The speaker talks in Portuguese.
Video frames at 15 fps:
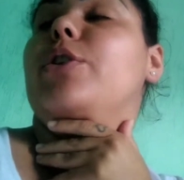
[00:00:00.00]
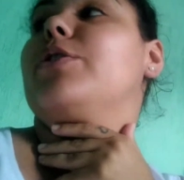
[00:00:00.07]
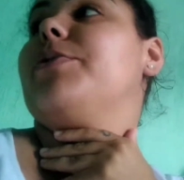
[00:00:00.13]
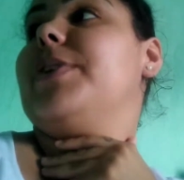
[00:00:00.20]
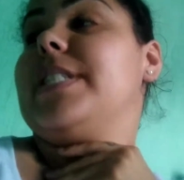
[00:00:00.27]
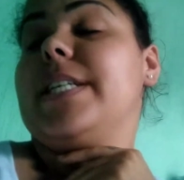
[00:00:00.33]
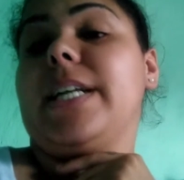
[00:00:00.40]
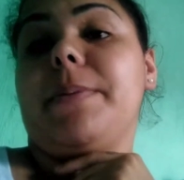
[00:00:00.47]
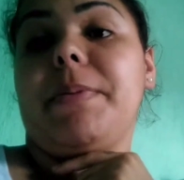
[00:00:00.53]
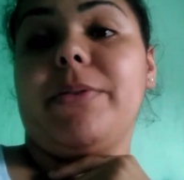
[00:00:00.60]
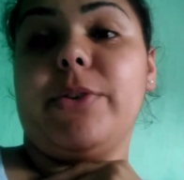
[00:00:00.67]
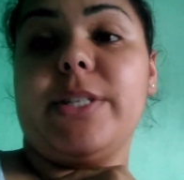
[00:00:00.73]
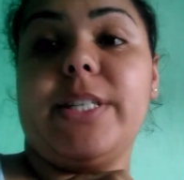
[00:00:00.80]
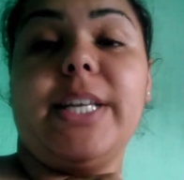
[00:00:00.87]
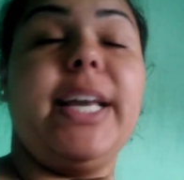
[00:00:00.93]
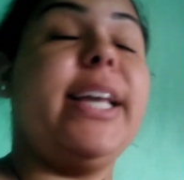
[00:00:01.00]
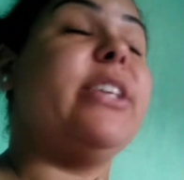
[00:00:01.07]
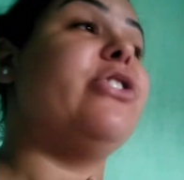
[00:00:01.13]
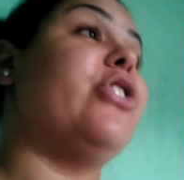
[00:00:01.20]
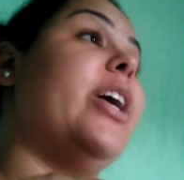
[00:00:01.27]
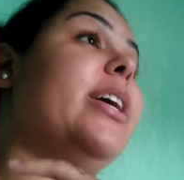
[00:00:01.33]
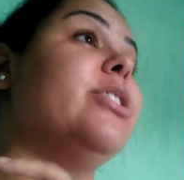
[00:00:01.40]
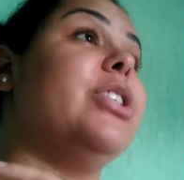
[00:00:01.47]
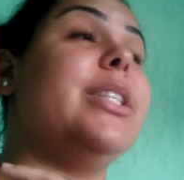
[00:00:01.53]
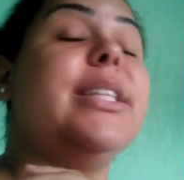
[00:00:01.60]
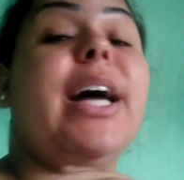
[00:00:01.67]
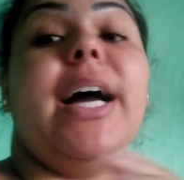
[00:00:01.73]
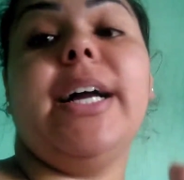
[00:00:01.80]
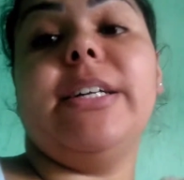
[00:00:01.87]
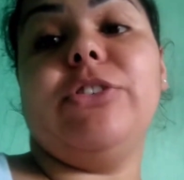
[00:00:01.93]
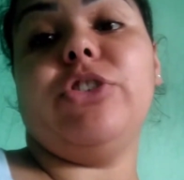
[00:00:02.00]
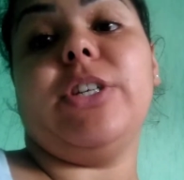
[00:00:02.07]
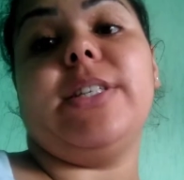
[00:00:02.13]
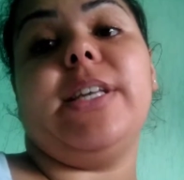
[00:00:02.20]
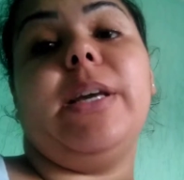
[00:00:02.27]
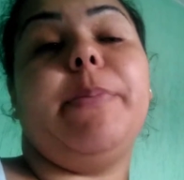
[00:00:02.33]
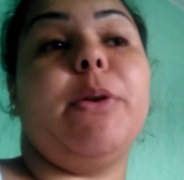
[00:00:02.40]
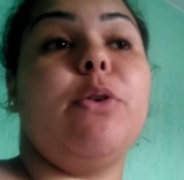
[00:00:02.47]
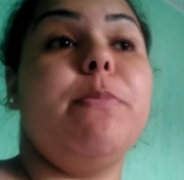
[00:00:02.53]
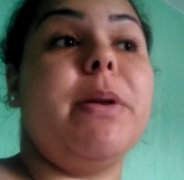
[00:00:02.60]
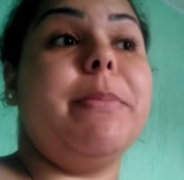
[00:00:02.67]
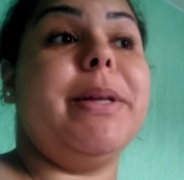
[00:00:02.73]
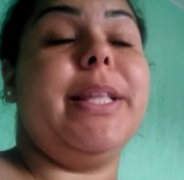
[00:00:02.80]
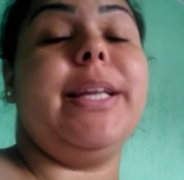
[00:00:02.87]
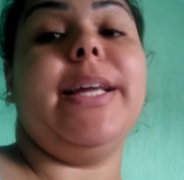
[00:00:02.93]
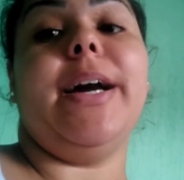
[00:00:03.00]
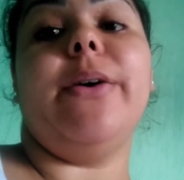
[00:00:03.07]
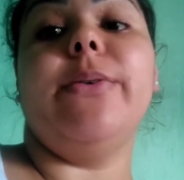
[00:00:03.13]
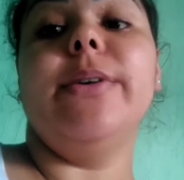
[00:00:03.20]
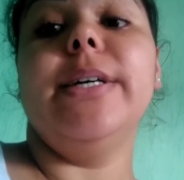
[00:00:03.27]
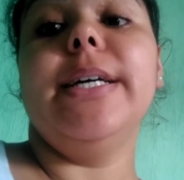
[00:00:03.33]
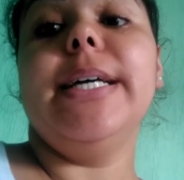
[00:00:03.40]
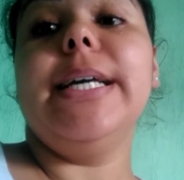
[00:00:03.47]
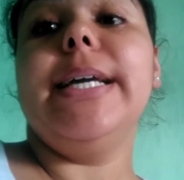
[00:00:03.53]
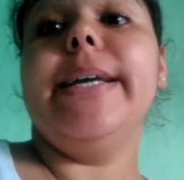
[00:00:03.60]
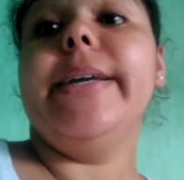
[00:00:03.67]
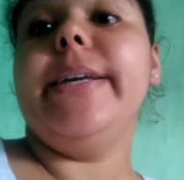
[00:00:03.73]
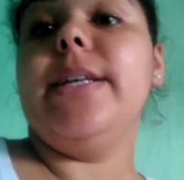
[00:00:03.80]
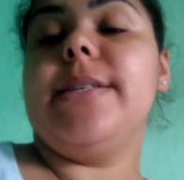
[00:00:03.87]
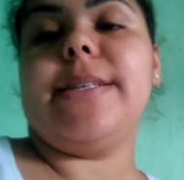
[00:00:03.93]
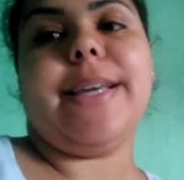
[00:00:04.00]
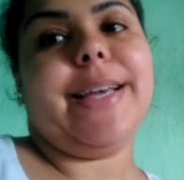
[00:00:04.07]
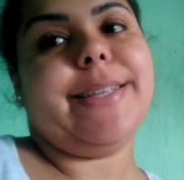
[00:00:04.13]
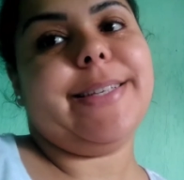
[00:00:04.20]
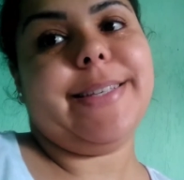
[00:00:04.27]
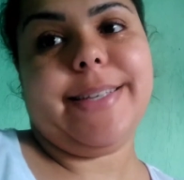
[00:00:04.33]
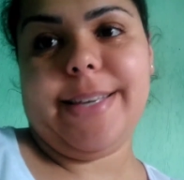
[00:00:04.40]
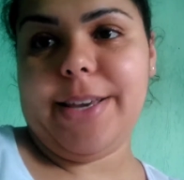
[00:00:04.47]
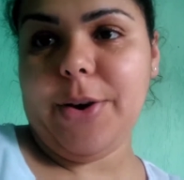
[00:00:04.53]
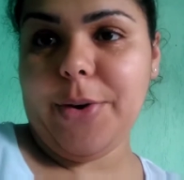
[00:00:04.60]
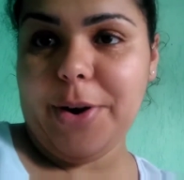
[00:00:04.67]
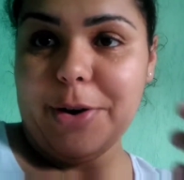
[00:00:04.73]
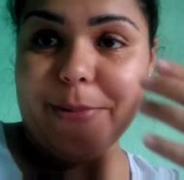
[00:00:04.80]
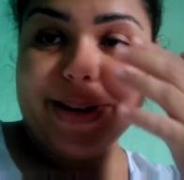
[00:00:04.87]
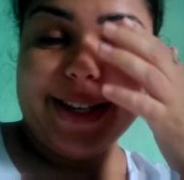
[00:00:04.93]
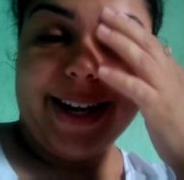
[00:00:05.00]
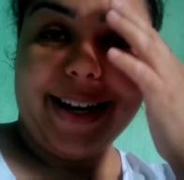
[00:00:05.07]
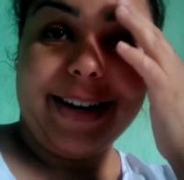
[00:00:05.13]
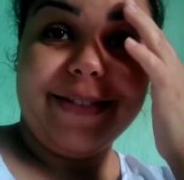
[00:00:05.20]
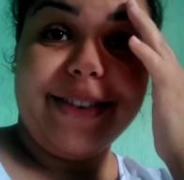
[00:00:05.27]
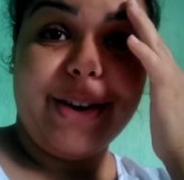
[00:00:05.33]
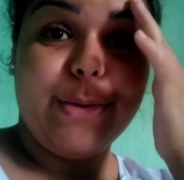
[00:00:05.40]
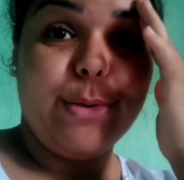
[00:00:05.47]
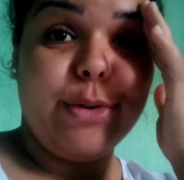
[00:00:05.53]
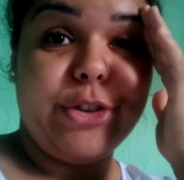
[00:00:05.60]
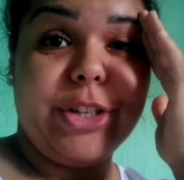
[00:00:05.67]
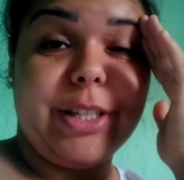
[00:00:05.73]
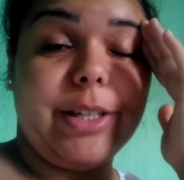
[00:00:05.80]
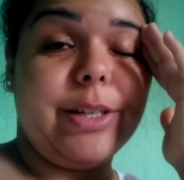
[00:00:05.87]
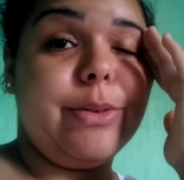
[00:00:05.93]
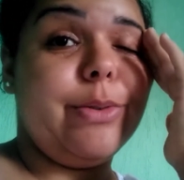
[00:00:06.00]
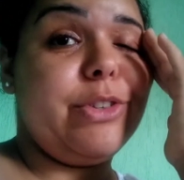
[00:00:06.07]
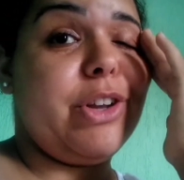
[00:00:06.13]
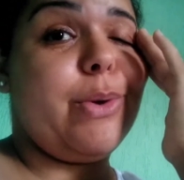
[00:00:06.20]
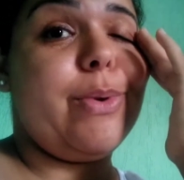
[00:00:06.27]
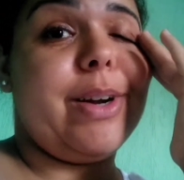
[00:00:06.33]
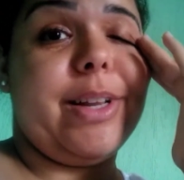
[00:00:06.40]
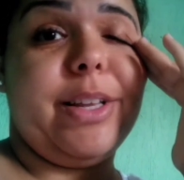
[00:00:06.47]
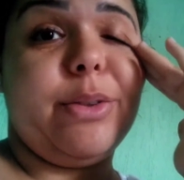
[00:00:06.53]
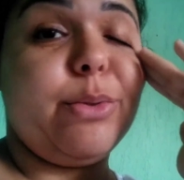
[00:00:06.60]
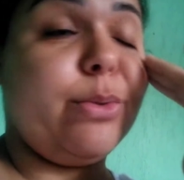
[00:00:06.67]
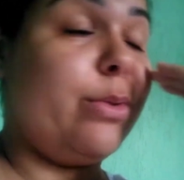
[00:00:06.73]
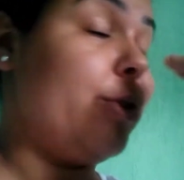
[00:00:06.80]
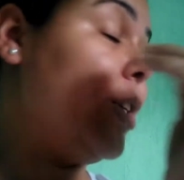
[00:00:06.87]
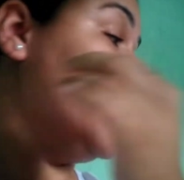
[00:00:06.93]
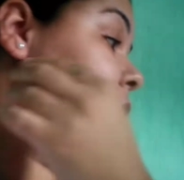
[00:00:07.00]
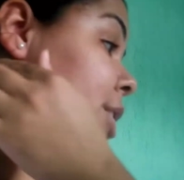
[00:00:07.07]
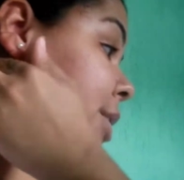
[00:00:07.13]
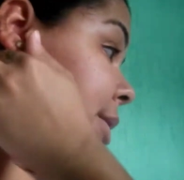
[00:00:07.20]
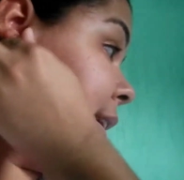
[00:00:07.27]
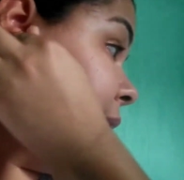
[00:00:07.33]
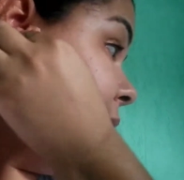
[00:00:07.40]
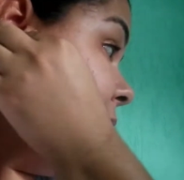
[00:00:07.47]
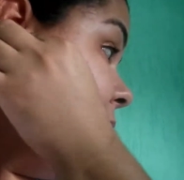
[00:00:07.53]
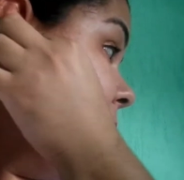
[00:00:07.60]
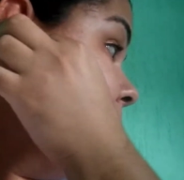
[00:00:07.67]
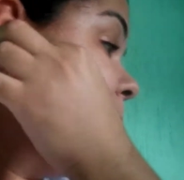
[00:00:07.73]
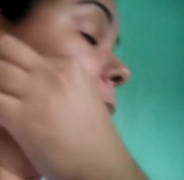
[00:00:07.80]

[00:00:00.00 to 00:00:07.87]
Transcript: que eu tô fazendo aqui pra vocês. Já é de tarde, eu já saí pra comprar material. E esqueci que eu ia começar a gravar hoje, então eu já guardei tudo, gente. Não gravei.